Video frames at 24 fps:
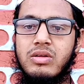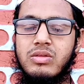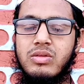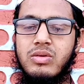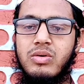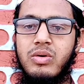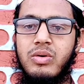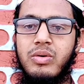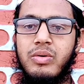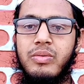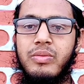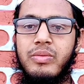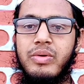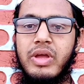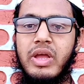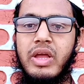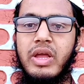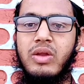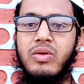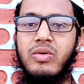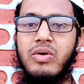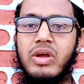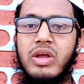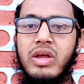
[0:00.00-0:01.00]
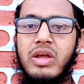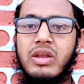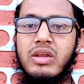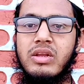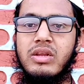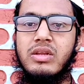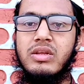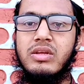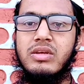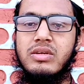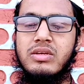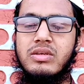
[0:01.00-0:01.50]
তো এই রোগের
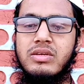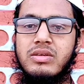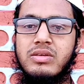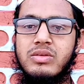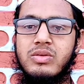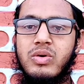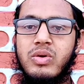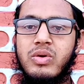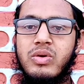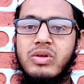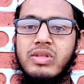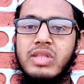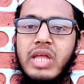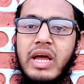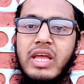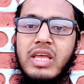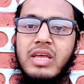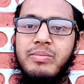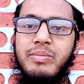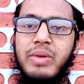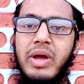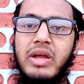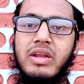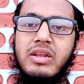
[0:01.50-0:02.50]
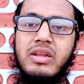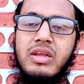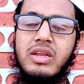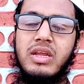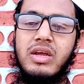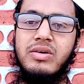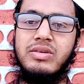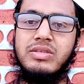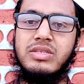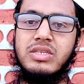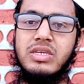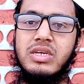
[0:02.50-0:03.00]
জন্য দায়ী
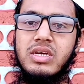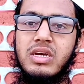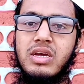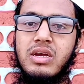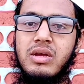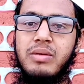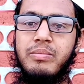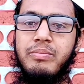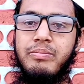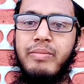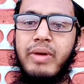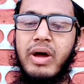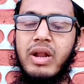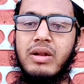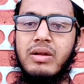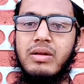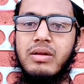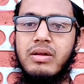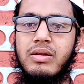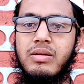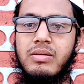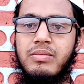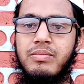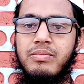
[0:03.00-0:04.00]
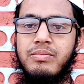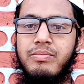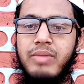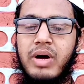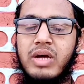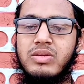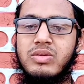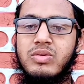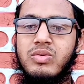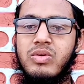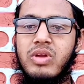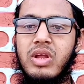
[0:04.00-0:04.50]
ব্যাকটেরিয়া হচ্ছে
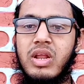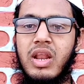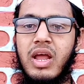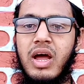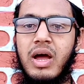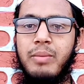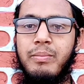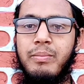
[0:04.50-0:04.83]
পাস্তুরেলা